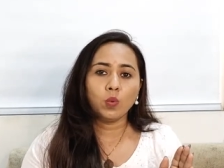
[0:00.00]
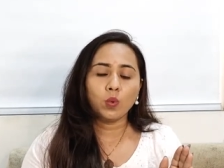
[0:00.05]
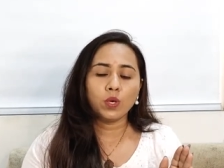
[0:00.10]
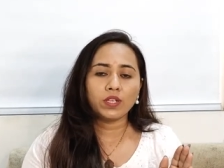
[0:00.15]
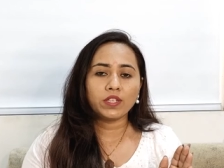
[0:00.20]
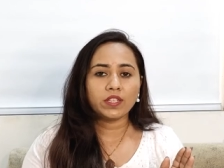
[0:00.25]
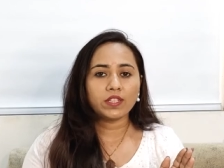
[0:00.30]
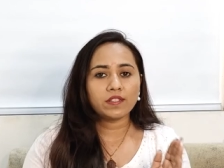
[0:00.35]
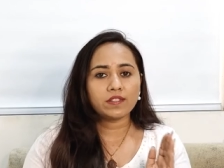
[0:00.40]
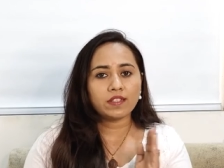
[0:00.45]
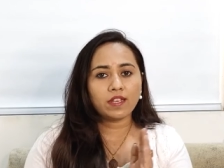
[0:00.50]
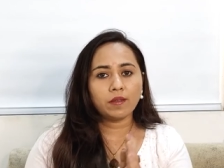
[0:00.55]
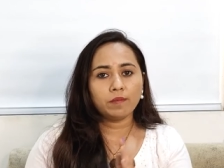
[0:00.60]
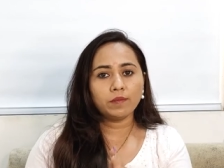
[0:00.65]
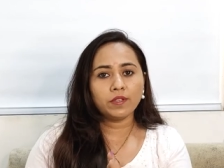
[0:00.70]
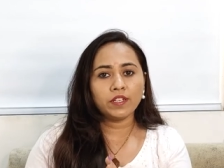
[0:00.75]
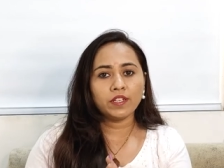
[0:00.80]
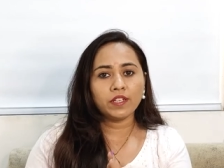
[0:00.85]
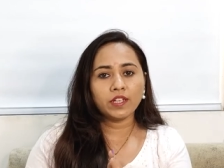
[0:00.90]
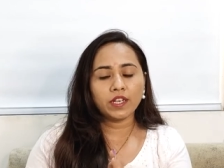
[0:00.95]
वन के
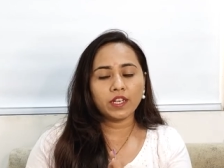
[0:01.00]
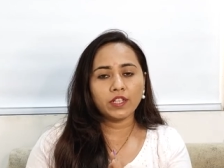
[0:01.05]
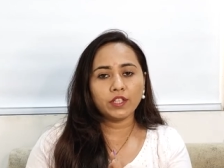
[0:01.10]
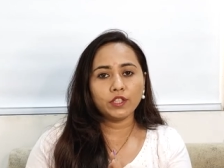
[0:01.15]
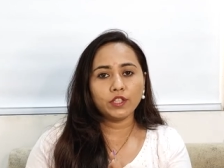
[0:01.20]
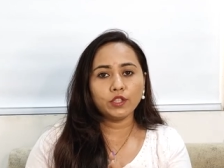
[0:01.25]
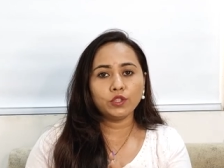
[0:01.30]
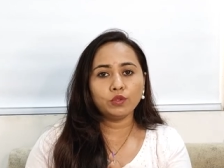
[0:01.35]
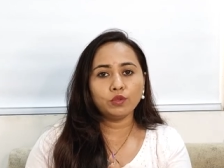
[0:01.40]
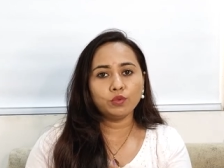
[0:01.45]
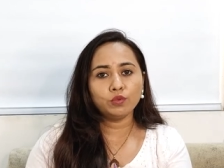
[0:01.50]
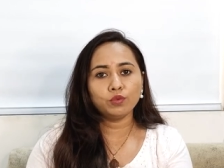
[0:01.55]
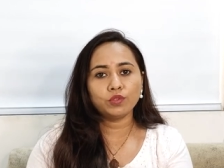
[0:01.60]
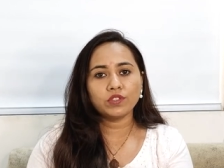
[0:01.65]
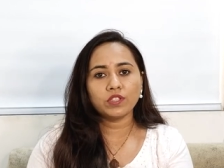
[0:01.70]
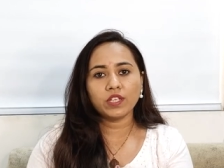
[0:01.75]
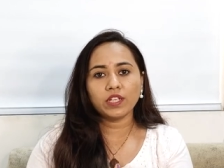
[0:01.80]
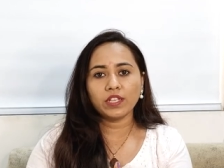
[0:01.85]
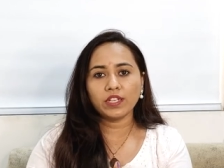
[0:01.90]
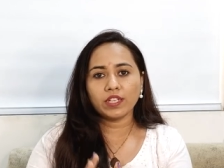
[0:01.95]
सामने नाइन्टी टू
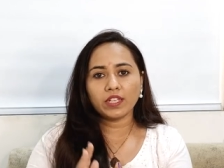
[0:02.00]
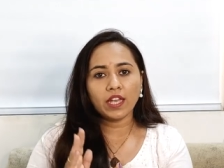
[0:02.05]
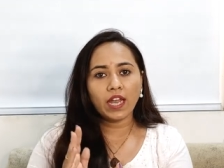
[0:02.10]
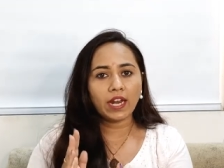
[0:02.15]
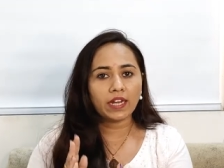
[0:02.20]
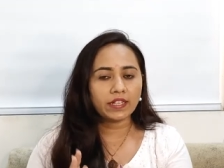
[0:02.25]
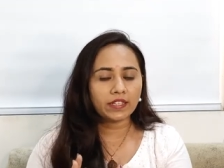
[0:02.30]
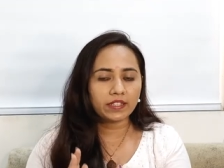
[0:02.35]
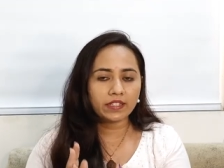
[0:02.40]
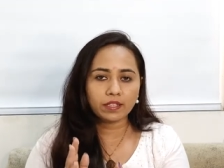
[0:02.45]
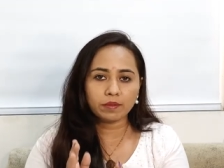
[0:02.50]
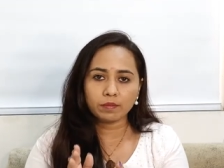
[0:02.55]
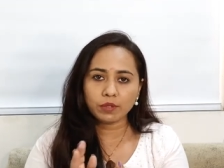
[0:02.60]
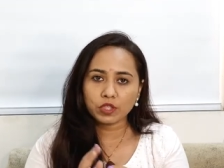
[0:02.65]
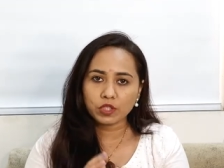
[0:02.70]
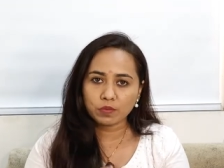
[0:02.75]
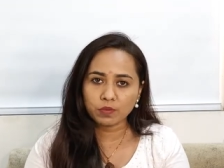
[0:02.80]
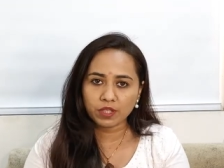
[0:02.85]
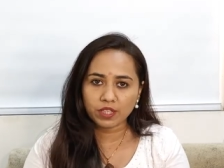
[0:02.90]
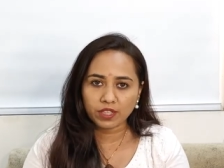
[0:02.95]
से लेके हंड्रेड के
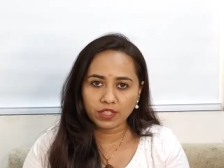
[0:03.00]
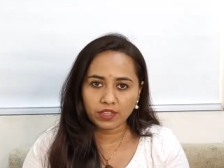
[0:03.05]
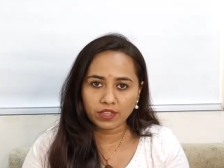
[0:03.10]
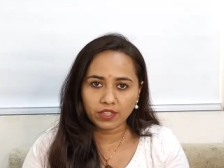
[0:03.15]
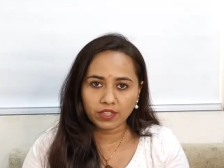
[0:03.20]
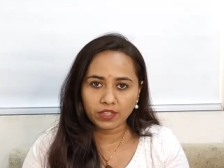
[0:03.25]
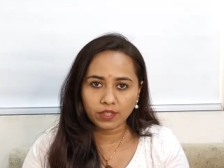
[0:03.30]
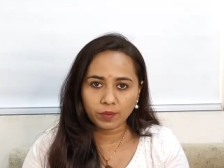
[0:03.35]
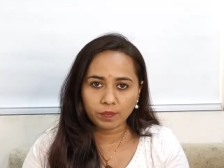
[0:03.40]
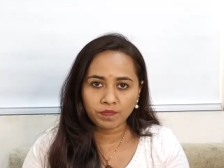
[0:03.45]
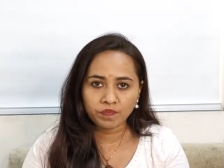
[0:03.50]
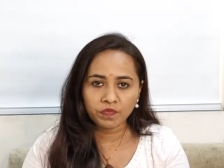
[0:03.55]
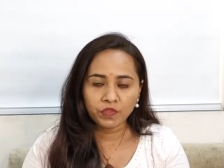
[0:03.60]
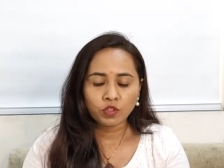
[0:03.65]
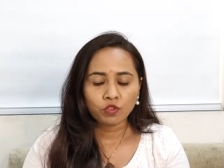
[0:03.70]
बीच में रहता है